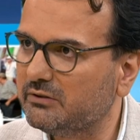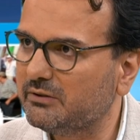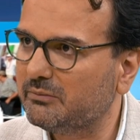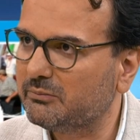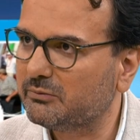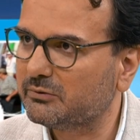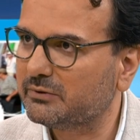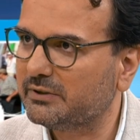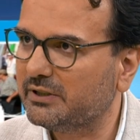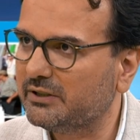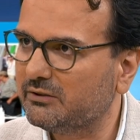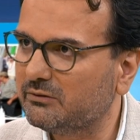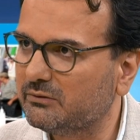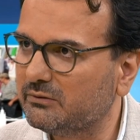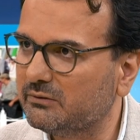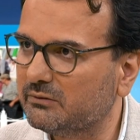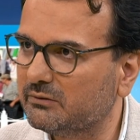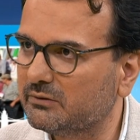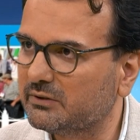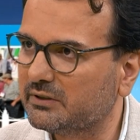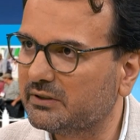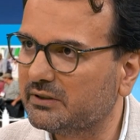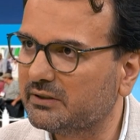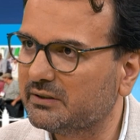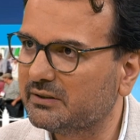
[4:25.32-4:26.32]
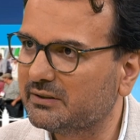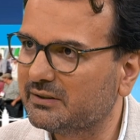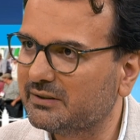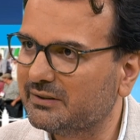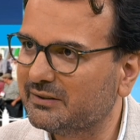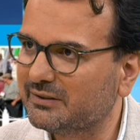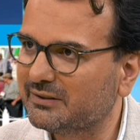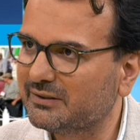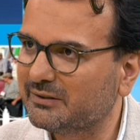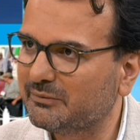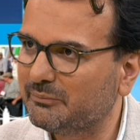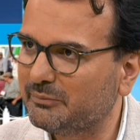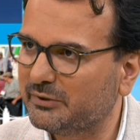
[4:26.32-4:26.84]
e, portanto, que, que,
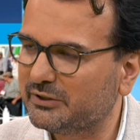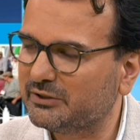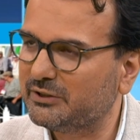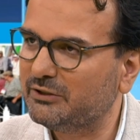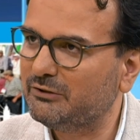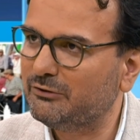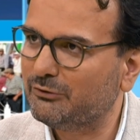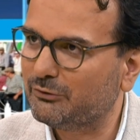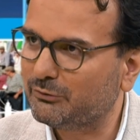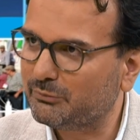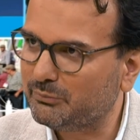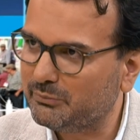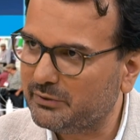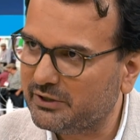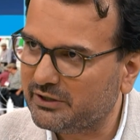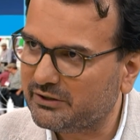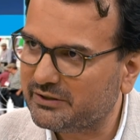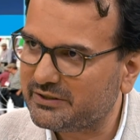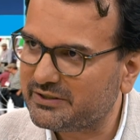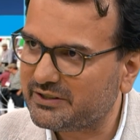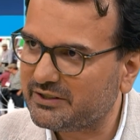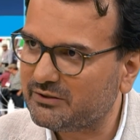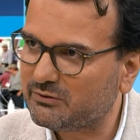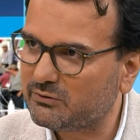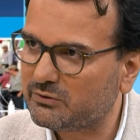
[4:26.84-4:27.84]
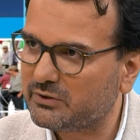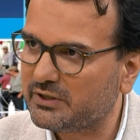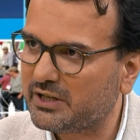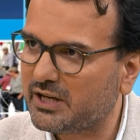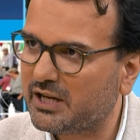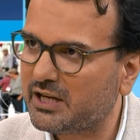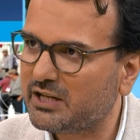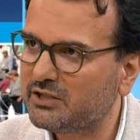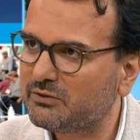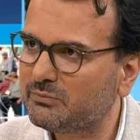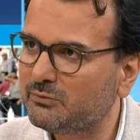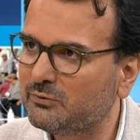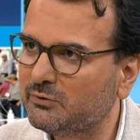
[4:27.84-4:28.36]
que partilham comigo esse
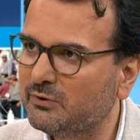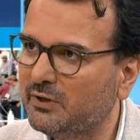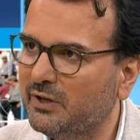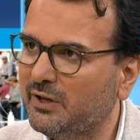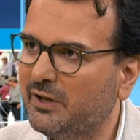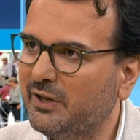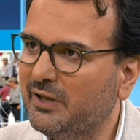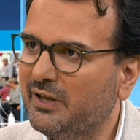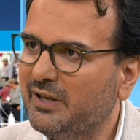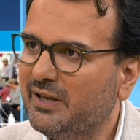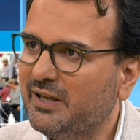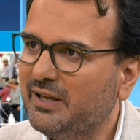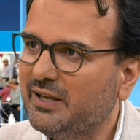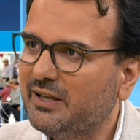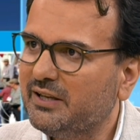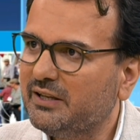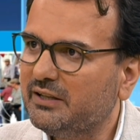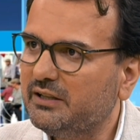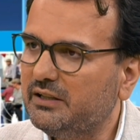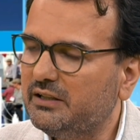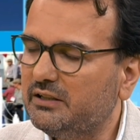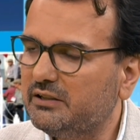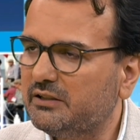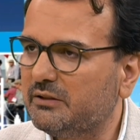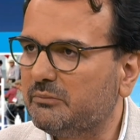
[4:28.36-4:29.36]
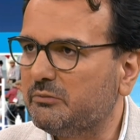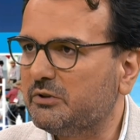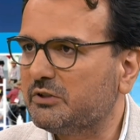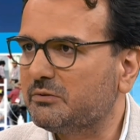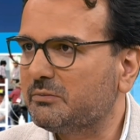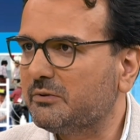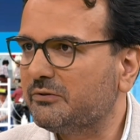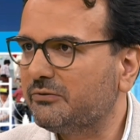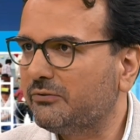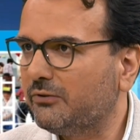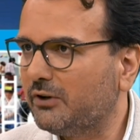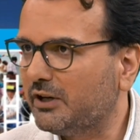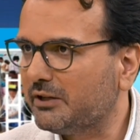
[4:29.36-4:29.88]
entusiasmo. Da
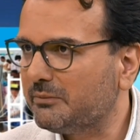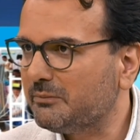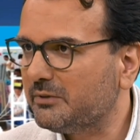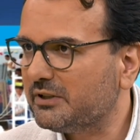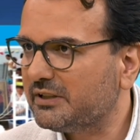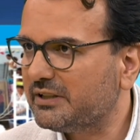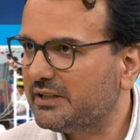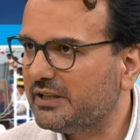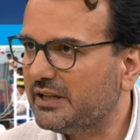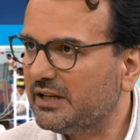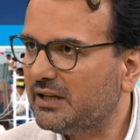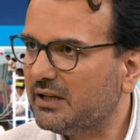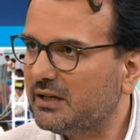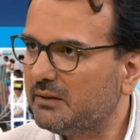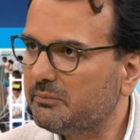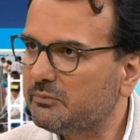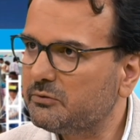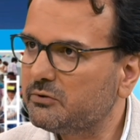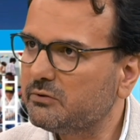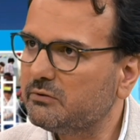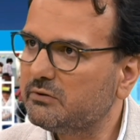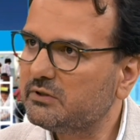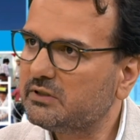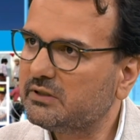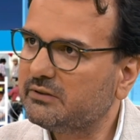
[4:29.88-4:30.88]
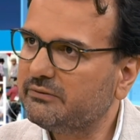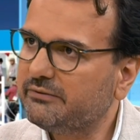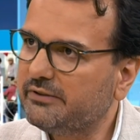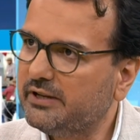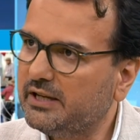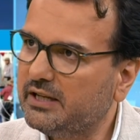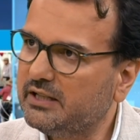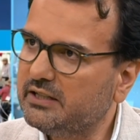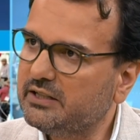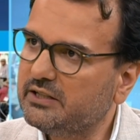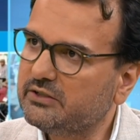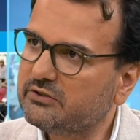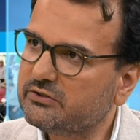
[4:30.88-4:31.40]
mesma forma que há pessoas que
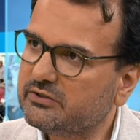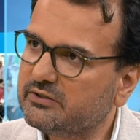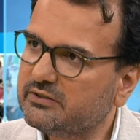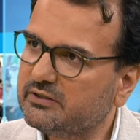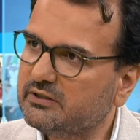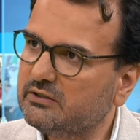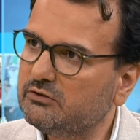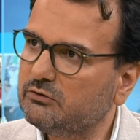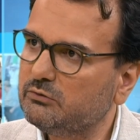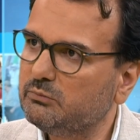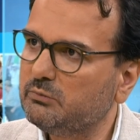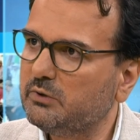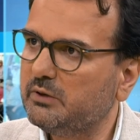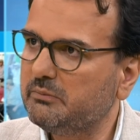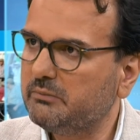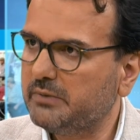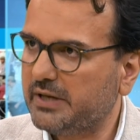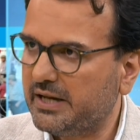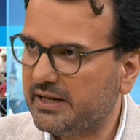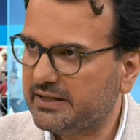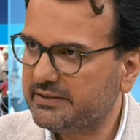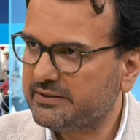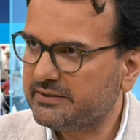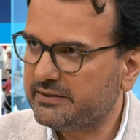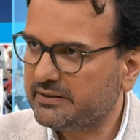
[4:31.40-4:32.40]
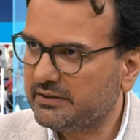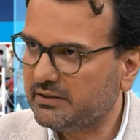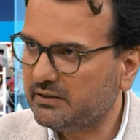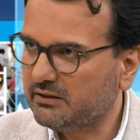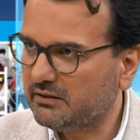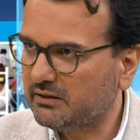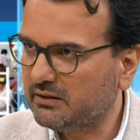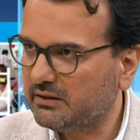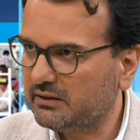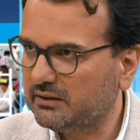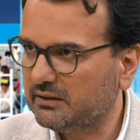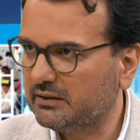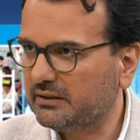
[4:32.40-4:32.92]
veem neste sino uma ameaça
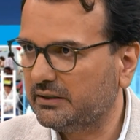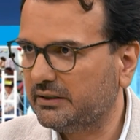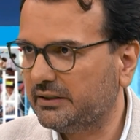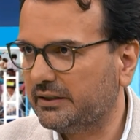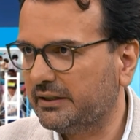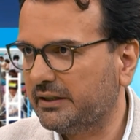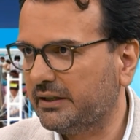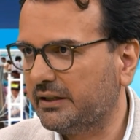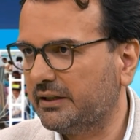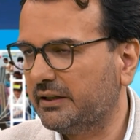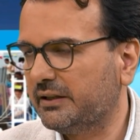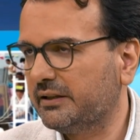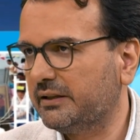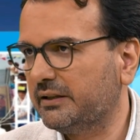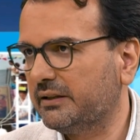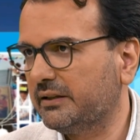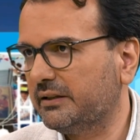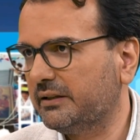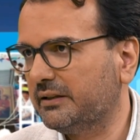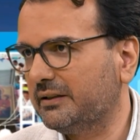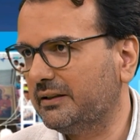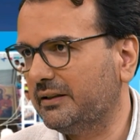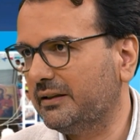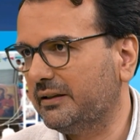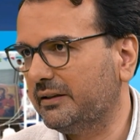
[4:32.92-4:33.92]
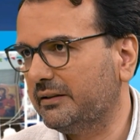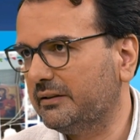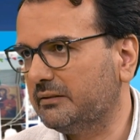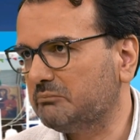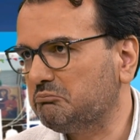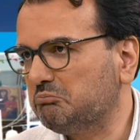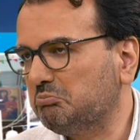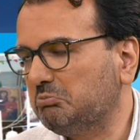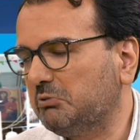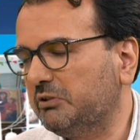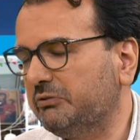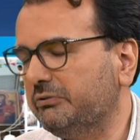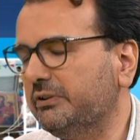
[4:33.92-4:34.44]
a, eh, a eh,
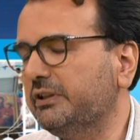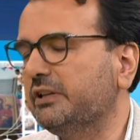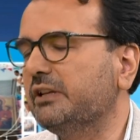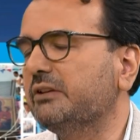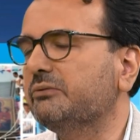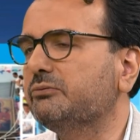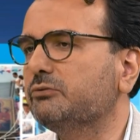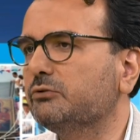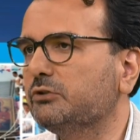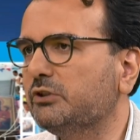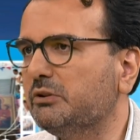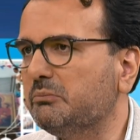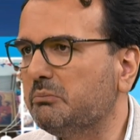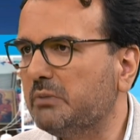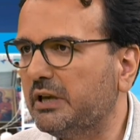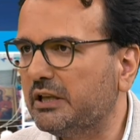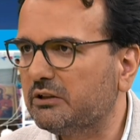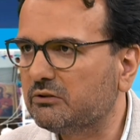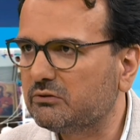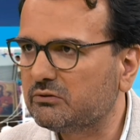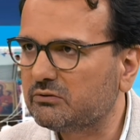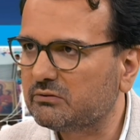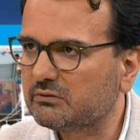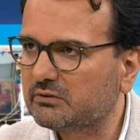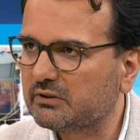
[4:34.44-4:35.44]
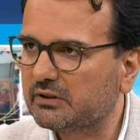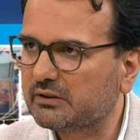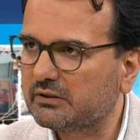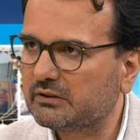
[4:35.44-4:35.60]
enfim, a fundamentos que,